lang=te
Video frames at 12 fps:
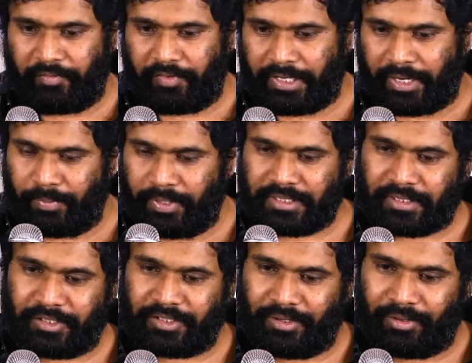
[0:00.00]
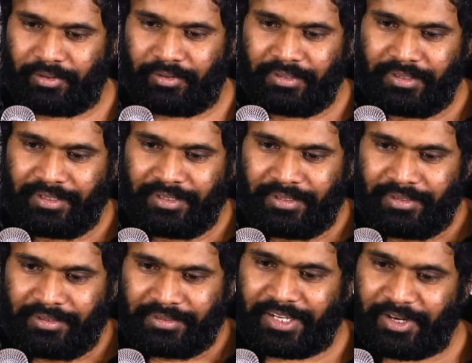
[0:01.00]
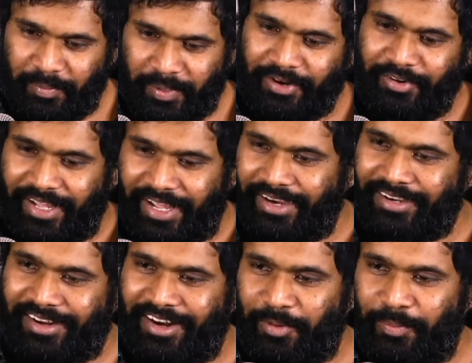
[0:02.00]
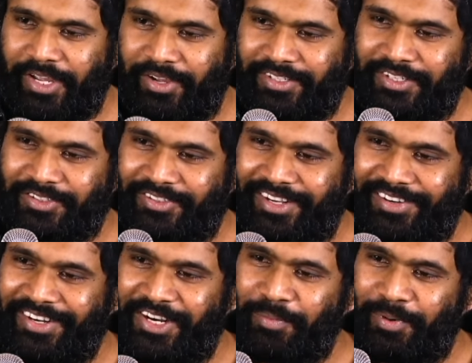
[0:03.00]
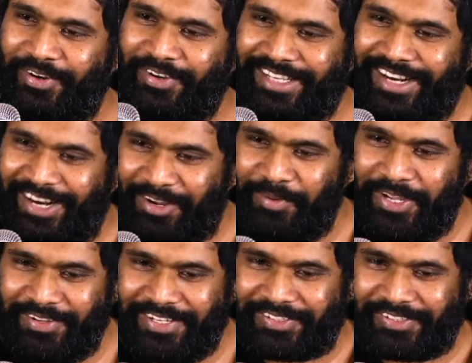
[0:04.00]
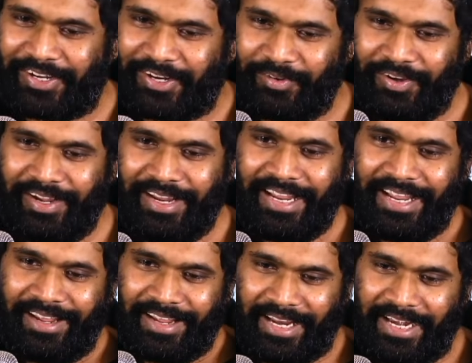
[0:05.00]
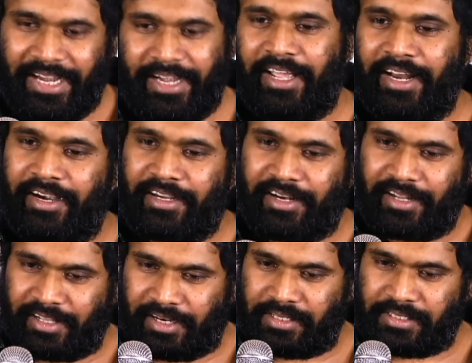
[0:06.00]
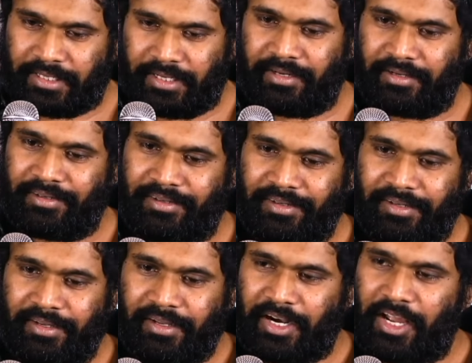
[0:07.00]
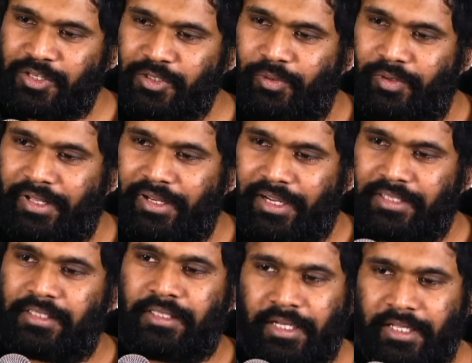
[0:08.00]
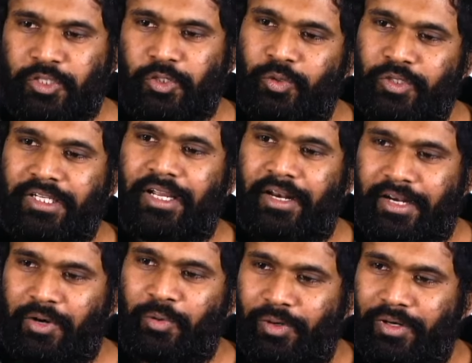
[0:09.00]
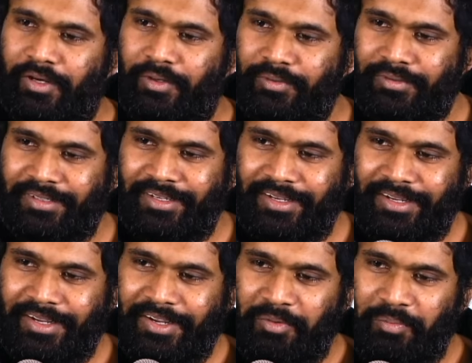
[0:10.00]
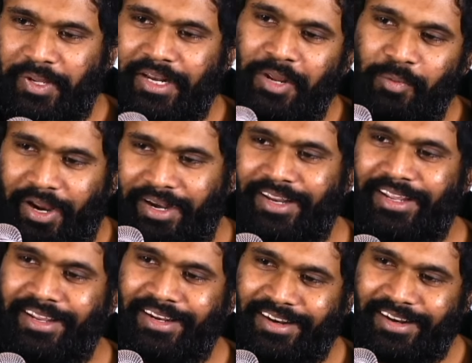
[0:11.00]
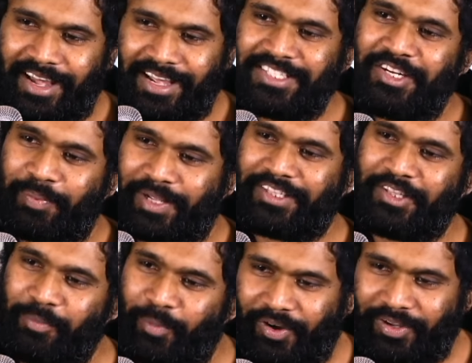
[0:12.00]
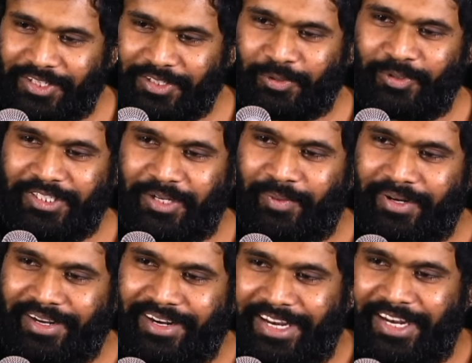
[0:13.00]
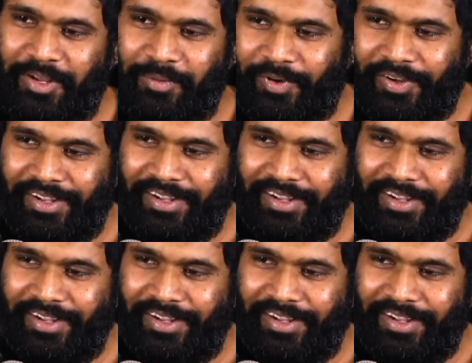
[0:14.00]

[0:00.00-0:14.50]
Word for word: ఎవ్రీ టైం డిస్కషన్లో సార్ మీరు డైరెక్టర్ లాగా బిహేవ్ చేస్తున్నారు నేను ప్రొడ్యూసర్ లాగా బిహేవ్ చేస్తున్నాను ఎనీ డైరెక్టర్ ఏదైనా సీన్ రాసుకుంటే ఖచ్చితంగా ఇది షూట్ చేయాలని అనుకుంటారు మీరేమో అన్నీ రాసిన ప్రతిదీ బాగుంది షూట్ చేయమంటారు నేనేమో